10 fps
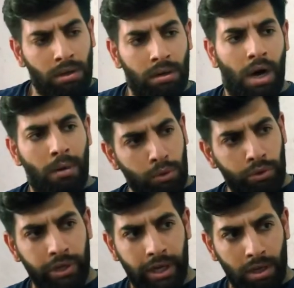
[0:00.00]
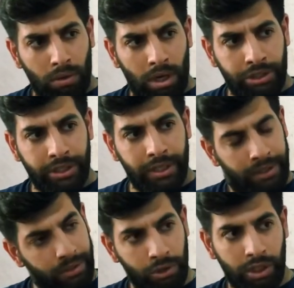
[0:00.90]
Abi kurye yerine ulaştı.
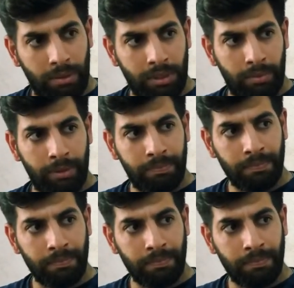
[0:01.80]
İşlem tamam.